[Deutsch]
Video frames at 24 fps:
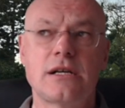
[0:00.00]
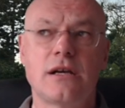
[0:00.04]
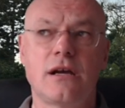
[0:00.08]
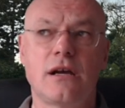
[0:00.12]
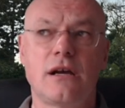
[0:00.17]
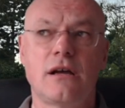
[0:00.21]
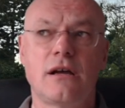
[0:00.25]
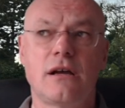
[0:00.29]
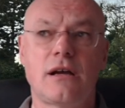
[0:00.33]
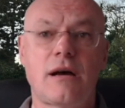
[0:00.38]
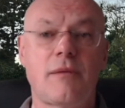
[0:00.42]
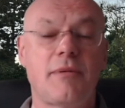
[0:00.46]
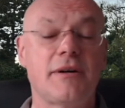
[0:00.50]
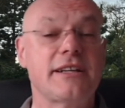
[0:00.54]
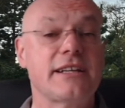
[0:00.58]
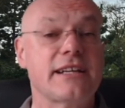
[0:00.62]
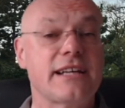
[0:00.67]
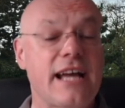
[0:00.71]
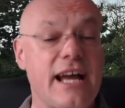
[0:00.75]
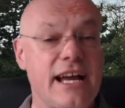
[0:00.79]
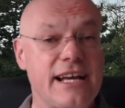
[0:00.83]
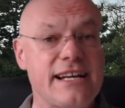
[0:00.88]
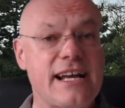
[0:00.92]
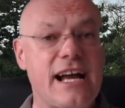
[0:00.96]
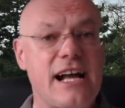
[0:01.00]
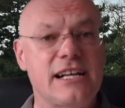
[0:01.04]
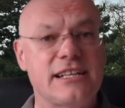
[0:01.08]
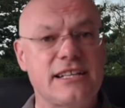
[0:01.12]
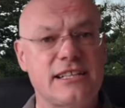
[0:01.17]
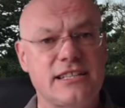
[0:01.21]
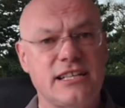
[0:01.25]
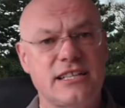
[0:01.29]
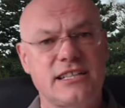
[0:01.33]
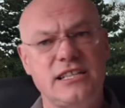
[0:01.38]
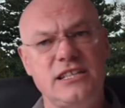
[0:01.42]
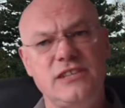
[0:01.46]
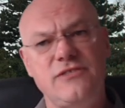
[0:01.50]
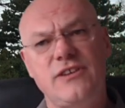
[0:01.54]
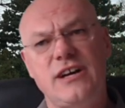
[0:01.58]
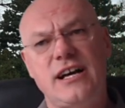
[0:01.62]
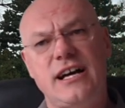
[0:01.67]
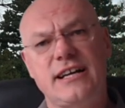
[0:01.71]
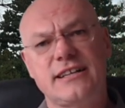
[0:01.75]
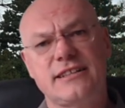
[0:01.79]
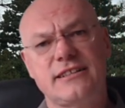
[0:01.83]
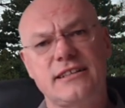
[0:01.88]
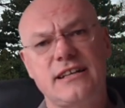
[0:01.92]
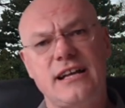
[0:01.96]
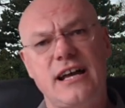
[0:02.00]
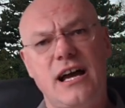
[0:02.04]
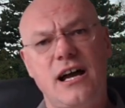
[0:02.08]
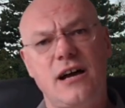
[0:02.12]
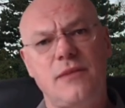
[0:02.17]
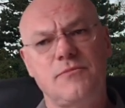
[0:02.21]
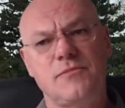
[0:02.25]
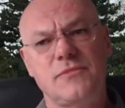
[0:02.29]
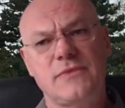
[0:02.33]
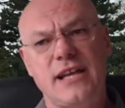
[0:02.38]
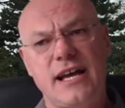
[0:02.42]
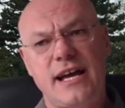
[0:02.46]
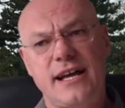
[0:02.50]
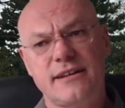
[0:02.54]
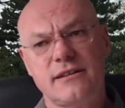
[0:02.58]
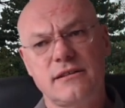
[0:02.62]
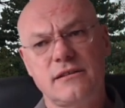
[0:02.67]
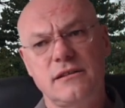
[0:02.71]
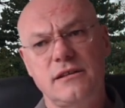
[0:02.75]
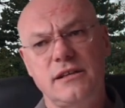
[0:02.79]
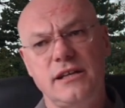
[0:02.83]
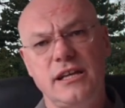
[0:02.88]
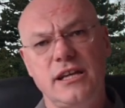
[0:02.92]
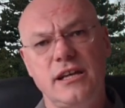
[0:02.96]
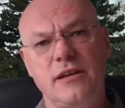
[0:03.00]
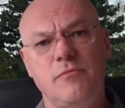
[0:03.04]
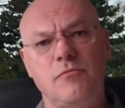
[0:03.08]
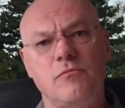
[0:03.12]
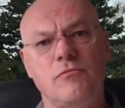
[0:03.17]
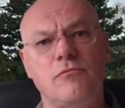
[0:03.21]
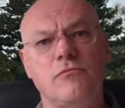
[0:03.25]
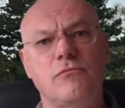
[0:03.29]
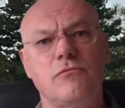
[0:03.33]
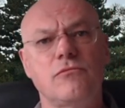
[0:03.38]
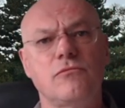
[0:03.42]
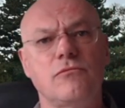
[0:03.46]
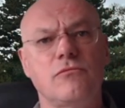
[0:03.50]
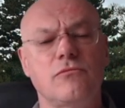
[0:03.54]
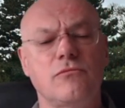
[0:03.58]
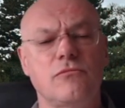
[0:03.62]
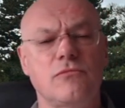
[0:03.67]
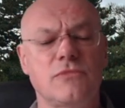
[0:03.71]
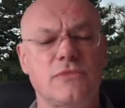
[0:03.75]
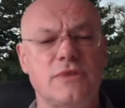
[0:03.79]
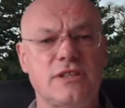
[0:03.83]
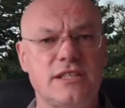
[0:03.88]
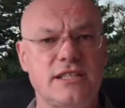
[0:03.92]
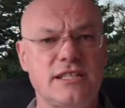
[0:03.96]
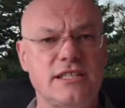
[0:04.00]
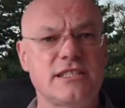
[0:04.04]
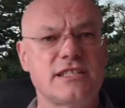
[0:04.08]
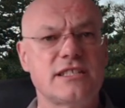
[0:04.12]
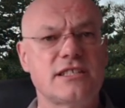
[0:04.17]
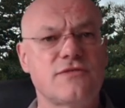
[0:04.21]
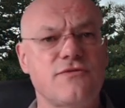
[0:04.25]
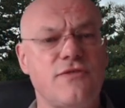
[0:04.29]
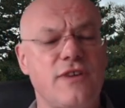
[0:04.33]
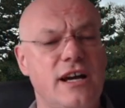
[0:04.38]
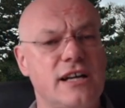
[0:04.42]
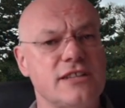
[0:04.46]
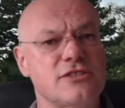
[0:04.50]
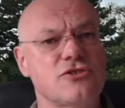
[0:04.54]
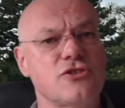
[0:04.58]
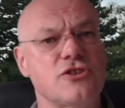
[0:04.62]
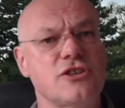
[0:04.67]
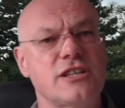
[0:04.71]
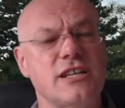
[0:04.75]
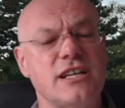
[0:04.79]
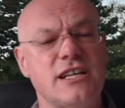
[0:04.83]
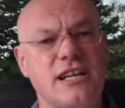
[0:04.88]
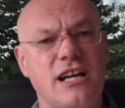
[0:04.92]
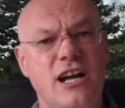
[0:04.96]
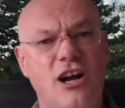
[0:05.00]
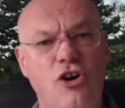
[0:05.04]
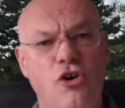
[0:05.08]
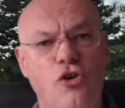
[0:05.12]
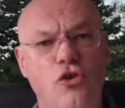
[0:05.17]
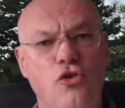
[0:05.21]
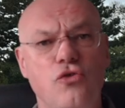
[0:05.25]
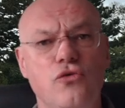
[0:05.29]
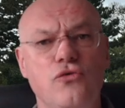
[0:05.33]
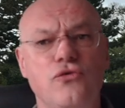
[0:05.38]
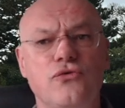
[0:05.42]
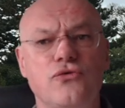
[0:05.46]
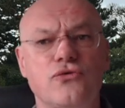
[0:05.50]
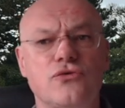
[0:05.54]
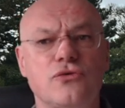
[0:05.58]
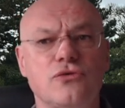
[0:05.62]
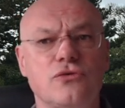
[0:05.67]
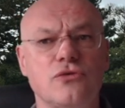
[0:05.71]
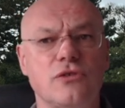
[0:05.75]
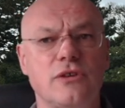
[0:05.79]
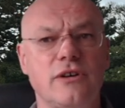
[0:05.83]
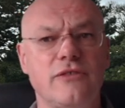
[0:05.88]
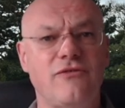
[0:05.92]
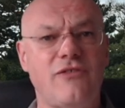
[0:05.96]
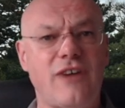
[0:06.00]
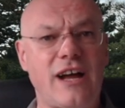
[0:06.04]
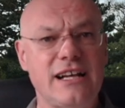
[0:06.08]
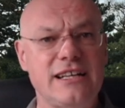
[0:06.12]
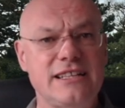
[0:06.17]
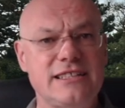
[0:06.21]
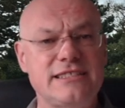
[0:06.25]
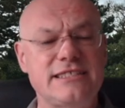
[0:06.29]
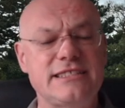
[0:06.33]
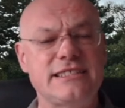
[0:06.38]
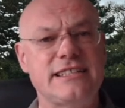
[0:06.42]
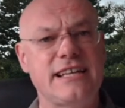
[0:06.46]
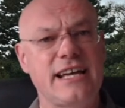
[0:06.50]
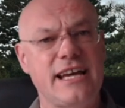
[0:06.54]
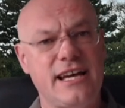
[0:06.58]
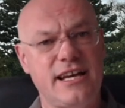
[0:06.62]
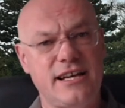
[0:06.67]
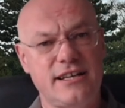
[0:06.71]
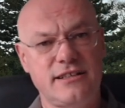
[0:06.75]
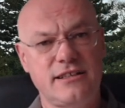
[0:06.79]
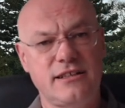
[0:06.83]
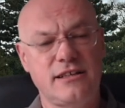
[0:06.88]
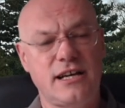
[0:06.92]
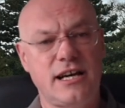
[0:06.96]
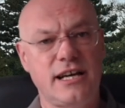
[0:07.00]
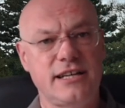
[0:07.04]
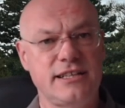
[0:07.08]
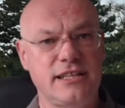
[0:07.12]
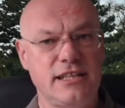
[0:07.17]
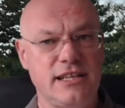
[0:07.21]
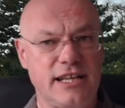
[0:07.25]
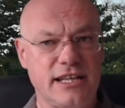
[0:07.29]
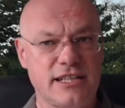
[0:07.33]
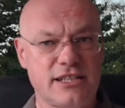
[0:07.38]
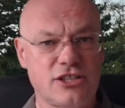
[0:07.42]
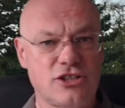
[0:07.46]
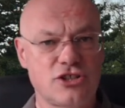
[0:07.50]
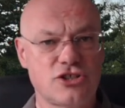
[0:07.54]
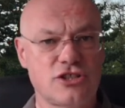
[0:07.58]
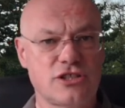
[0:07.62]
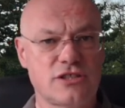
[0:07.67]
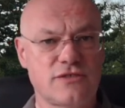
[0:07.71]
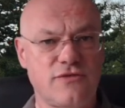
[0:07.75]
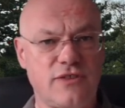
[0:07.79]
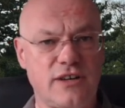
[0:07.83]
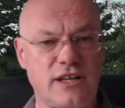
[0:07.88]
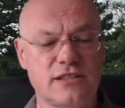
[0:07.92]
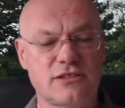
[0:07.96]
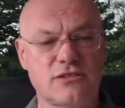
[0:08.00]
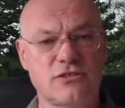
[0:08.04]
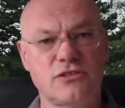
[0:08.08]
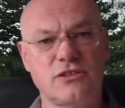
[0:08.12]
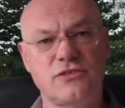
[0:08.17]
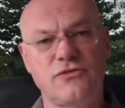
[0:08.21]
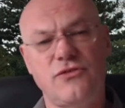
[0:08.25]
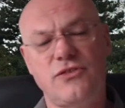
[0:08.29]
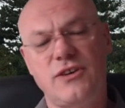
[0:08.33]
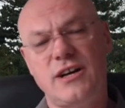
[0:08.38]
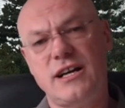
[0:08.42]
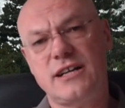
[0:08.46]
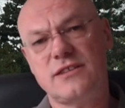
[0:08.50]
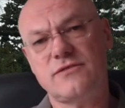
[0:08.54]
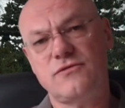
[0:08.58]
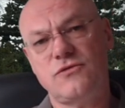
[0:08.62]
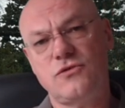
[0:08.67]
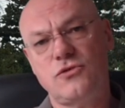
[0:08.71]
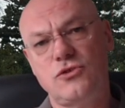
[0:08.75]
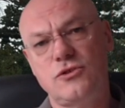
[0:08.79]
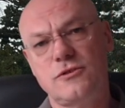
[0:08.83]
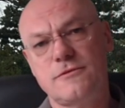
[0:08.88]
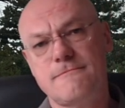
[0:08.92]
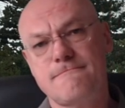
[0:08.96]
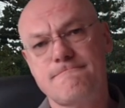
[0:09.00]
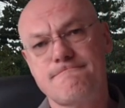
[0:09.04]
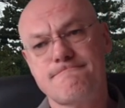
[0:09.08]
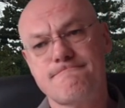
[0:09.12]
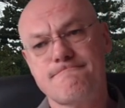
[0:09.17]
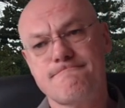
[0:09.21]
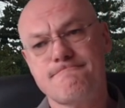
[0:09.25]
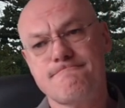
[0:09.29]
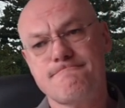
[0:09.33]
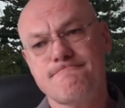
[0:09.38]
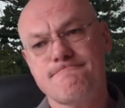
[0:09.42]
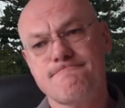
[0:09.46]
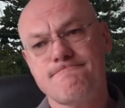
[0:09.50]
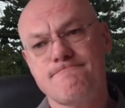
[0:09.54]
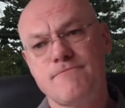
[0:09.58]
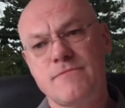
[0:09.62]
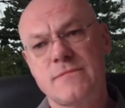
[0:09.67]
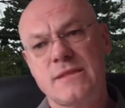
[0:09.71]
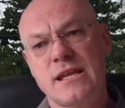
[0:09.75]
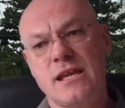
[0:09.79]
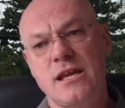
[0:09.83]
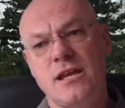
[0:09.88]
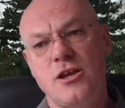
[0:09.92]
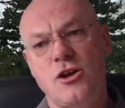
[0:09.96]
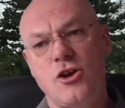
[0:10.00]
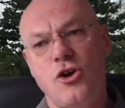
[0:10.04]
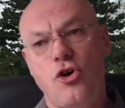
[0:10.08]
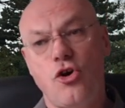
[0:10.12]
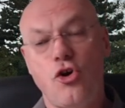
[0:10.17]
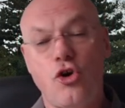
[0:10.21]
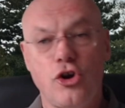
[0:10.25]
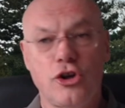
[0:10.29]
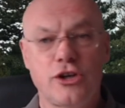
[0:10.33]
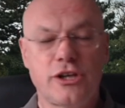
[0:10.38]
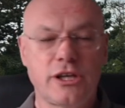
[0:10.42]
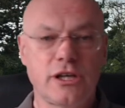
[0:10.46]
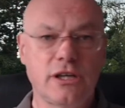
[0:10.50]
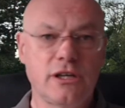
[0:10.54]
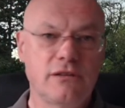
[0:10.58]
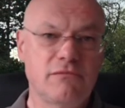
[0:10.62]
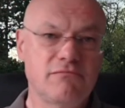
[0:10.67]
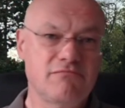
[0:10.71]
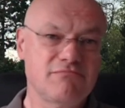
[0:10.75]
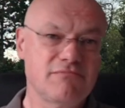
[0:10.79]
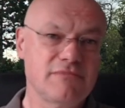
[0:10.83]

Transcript: äh, aber keine Alternative hatten, haben dann eben dieses Fahrzeug gekauft, weil sie gerne ein elektrisches Fahrzeug fahren wollen. Heute